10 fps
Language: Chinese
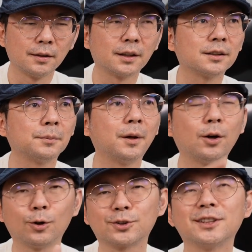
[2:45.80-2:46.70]
那个什么
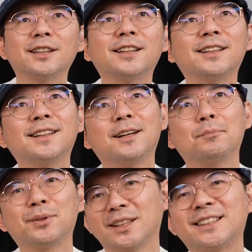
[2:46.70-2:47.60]
后置里，
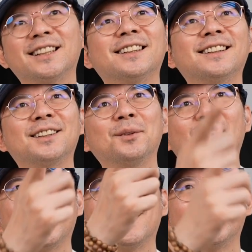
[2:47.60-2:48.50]
不能剪，对不
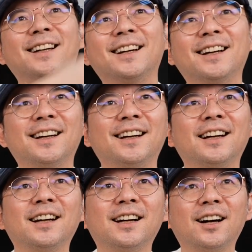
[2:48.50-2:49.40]
对？
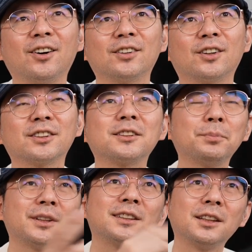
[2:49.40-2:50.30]
好，好像是
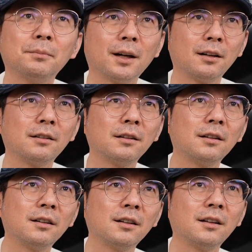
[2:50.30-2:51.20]
不能剪吧？
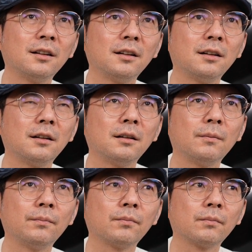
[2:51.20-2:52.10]
是
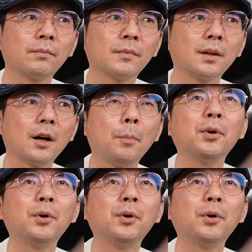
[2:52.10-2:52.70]
不能播、哦？